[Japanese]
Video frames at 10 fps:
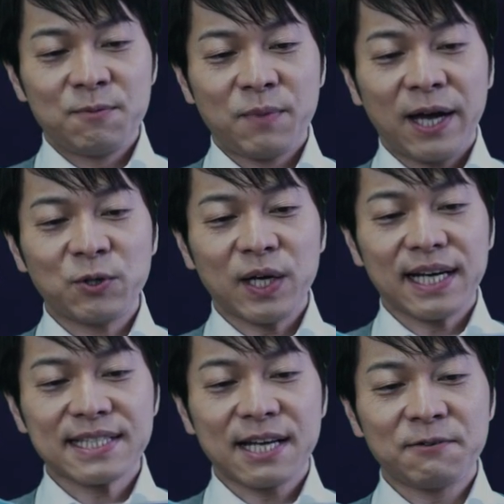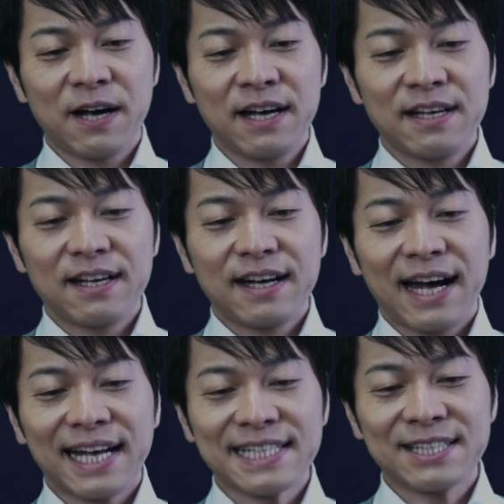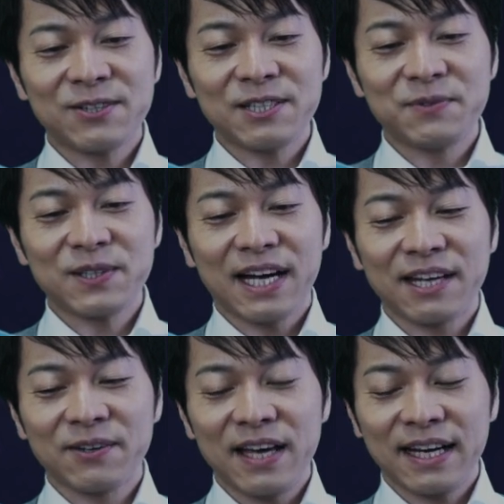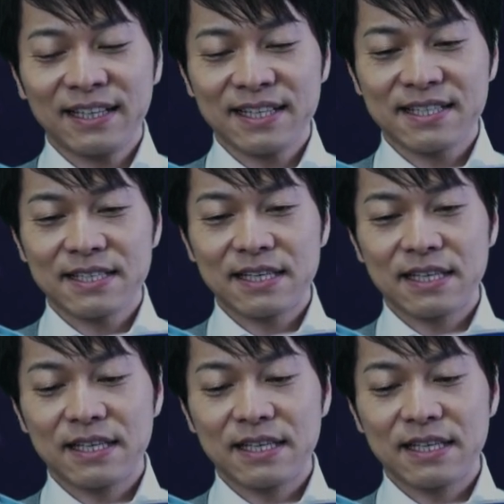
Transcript: 真夜中さんは足取りも軽やかです